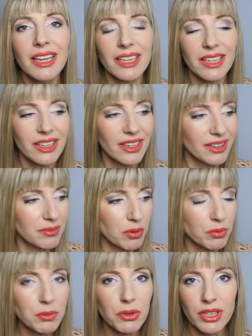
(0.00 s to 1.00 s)
i
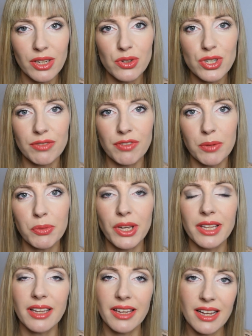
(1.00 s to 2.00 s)
pomimo tego, że
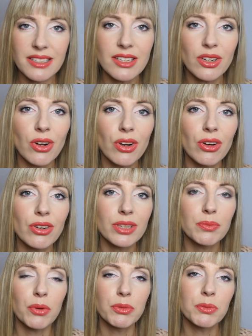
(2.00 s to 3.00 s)
farbuję na jasne
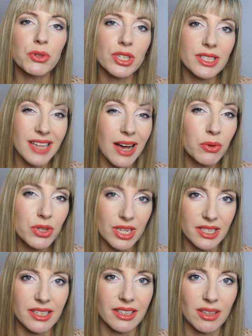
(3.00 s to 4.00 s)
kolory, pomimo, że cały
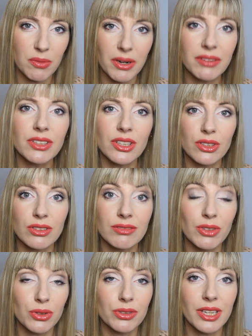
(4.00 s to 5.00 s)
czas tak naprawdę
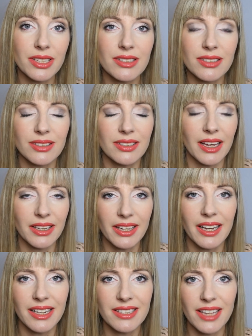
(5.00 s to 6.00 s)
no, jest ta
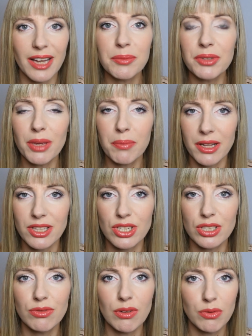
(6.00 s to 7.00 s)
ingerencja jakby nie
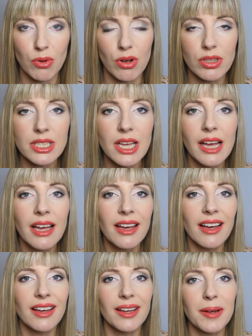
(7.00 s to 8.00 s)
patrzeć we włos
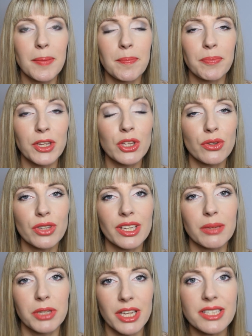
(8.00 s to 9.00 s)
um, i to
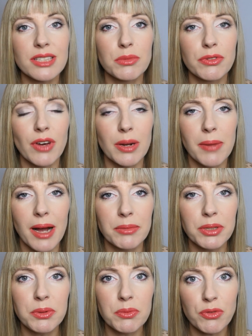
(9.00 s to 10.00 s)
takimi jasnymi
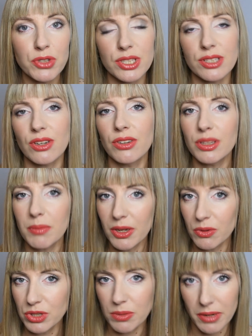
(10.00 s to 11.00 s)
farbami, mimo wszystko one
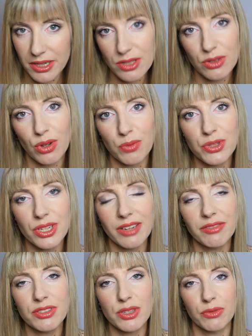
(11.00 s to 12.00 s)
mają się bardzo
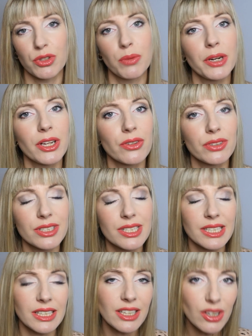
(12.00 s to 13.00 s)
dobrze, są w dobrej
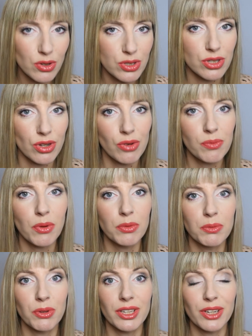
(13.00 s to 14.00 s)
kondycji i rosną,
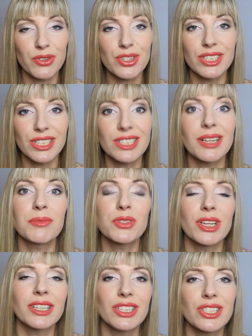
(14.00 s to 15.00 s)
pomimo tego, że gdzieś tam
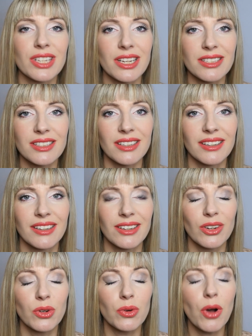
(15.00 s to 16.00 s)
co jakiś czas
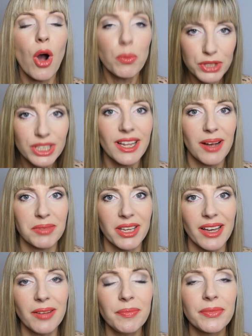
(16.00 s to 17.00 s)
e, obcinam
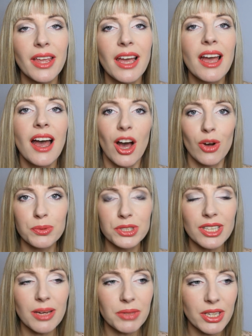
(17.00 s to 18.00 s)
je. A
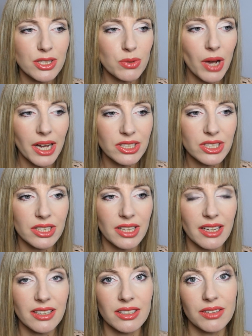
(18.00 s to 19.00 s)
obcinam je, słuchajcie,
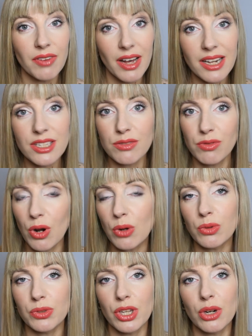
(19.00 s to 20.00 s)
tak dwa razy w
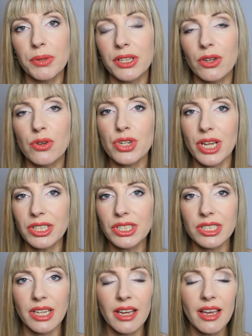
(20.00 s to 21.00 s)
roku, nie robię tego
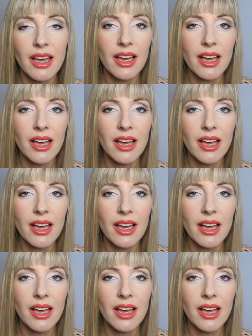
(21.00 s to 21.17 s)
częściej.